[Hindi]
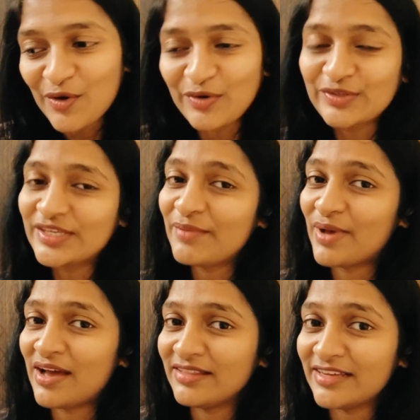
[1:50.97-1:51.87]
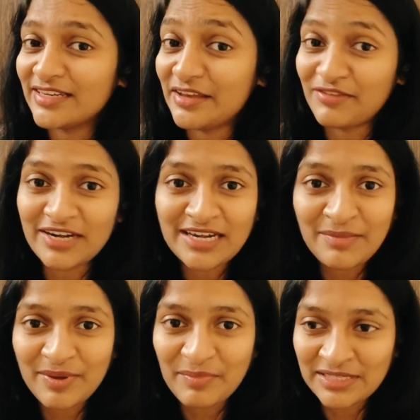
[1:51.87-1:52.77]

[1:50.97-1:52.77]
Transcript: और उसके बाद डेफिनेटली हमें